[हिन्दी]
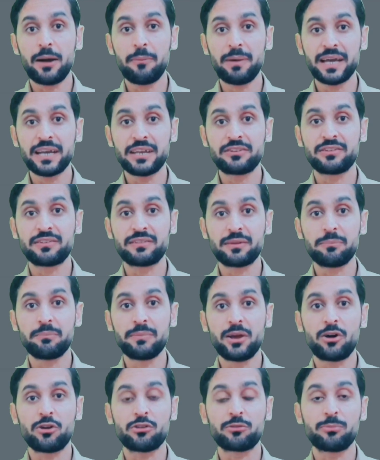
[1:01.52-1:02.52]
हमारे जिसम
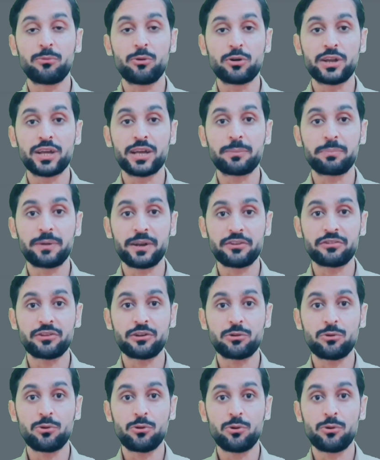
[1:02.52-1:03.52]
में ऑस्मोटिक
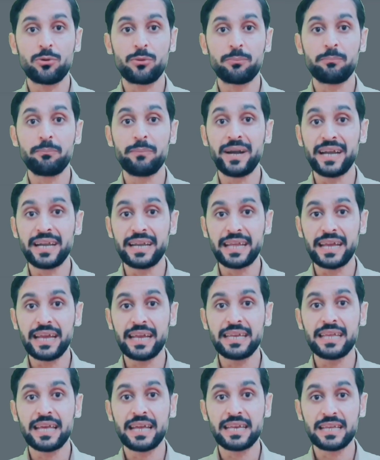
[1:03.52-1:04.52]
प्रेशर को
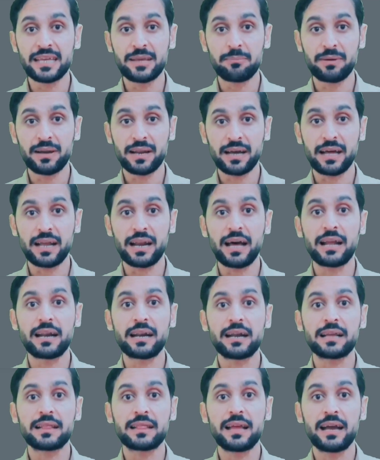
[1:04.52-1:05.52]
मेंटेन यानी कि बरकरार
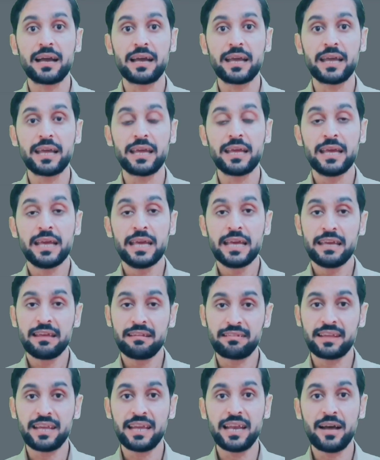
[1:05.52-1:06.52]
रखता है
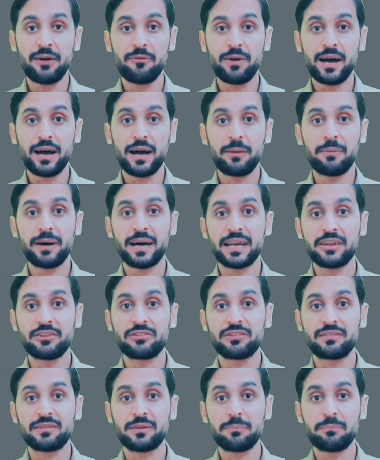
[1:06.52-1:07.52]
इसके अलावा हमारे
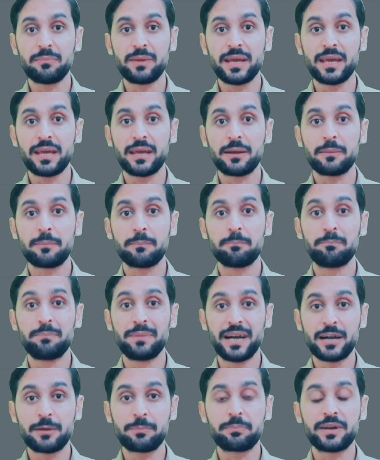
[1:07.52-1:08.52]
जिसम में
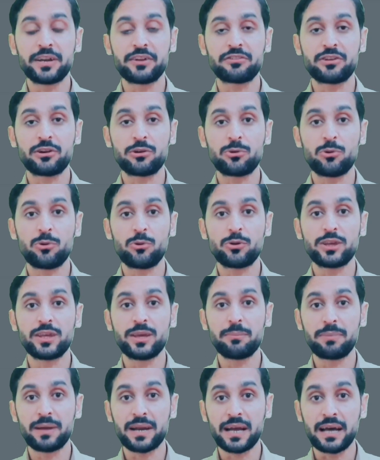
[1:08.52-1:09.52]
ब्लड प्रेशर को
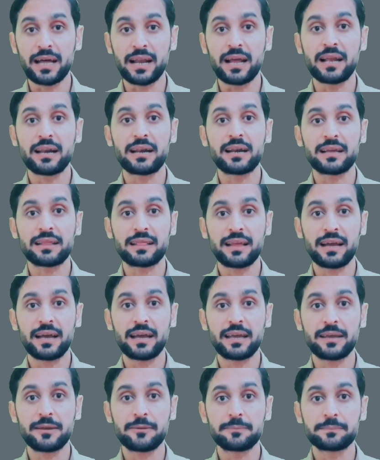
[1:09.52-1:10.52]
ये बरकरार रखता
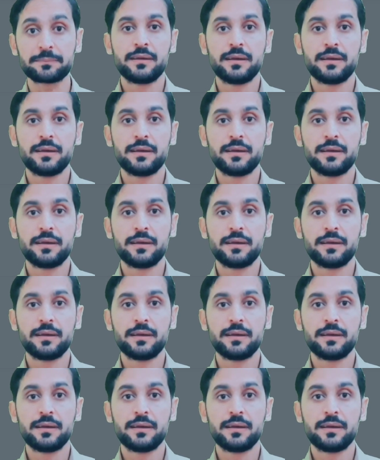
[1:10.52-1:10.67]
है